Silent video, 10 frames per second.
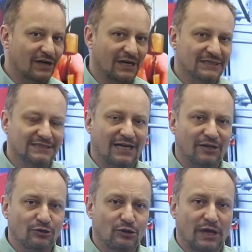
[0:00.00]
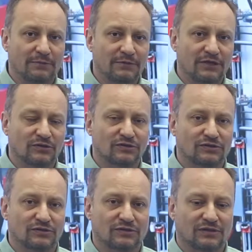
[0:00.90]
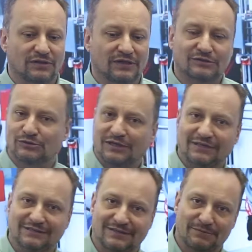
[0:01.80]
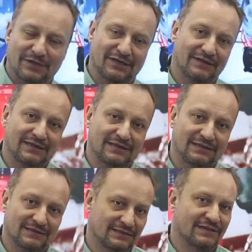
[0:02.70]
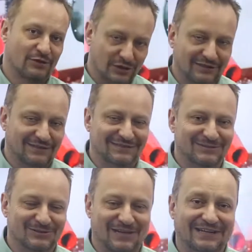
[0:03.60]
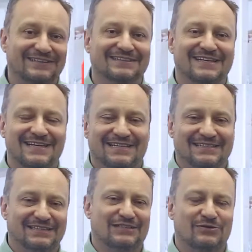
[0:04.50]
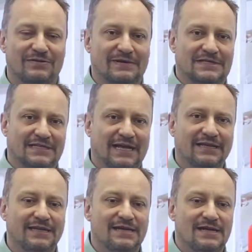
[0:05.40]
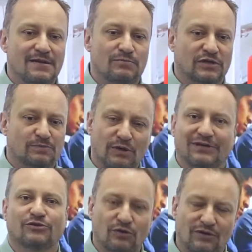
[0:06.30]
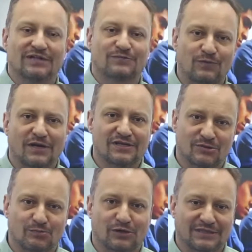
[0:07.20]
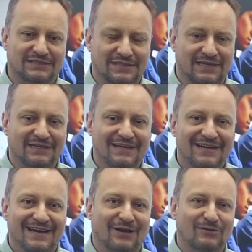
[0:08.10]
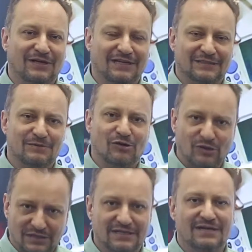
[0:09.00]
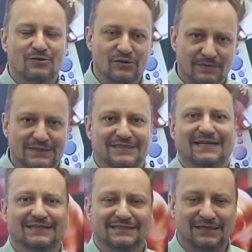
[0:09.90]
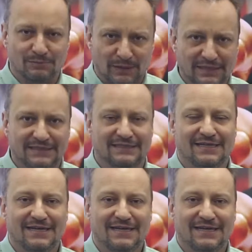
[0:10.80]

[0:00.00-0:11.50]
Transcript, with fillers: el realizado. Amigos eh, estudiantes también y señoritas estudiantes de esta universidad, pues pongan todo el esfuerzo porque están en una de las mejores universidades del país.